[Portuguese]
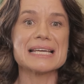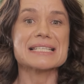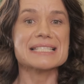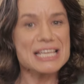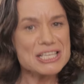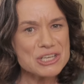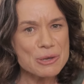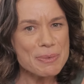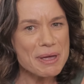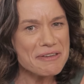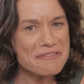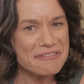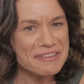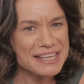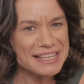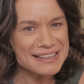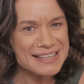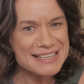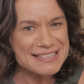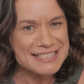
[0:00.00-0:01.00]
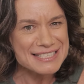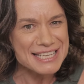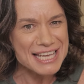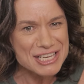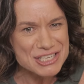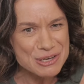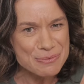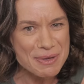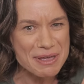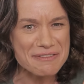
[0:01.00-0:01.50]
Seja bem-vinda,
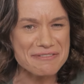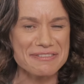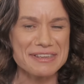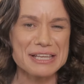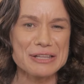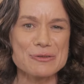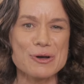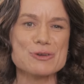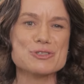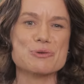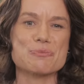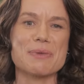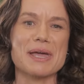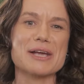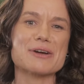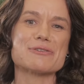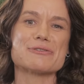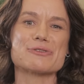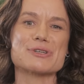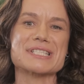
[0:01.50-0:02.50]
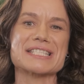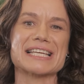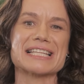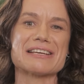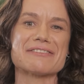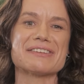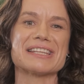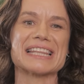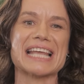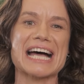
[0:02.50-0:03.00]
seja bem-vindo ao De Bem Com Você
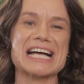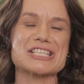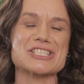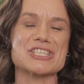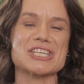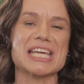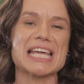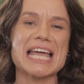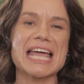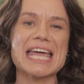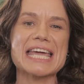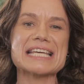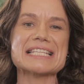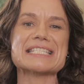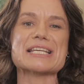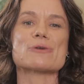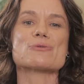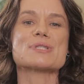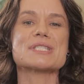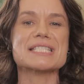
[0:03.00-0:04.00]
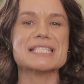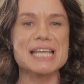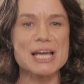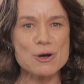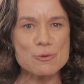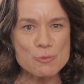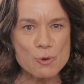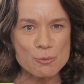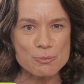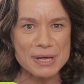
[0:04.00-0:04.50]
da Vitate. Esse é o
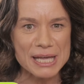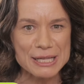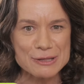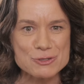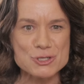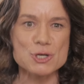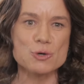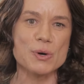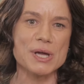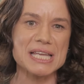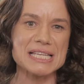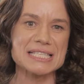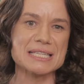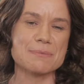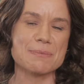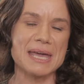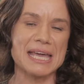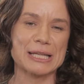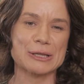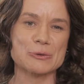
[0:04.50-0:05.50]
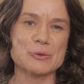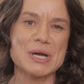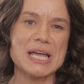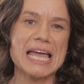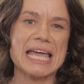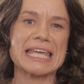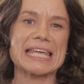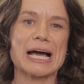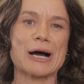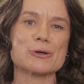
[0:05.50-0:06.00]
seu momento de conhecimento
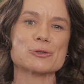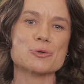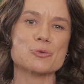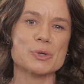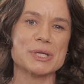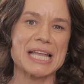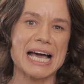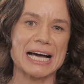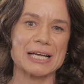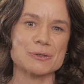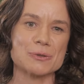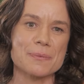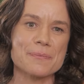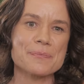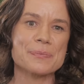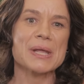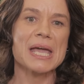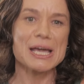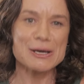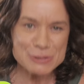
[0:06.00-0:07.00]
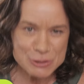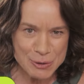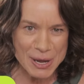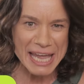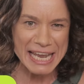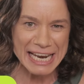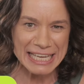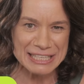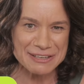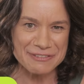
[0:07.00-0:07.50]
e autocuidado. Eu sou a
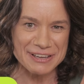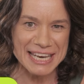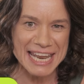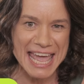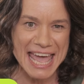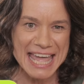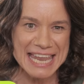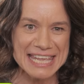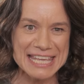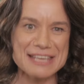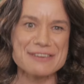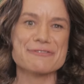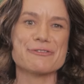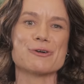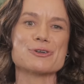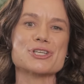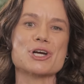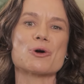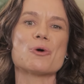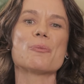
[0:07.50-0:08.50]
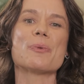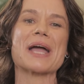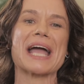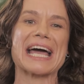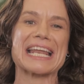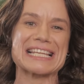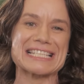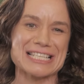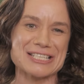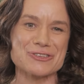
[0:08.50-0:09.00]
Renata Venere e vou te
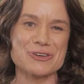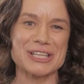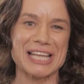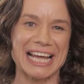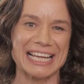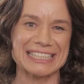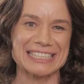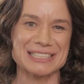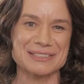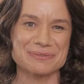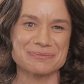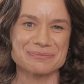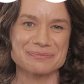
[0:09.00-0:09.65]
acompanhar nessa jornada.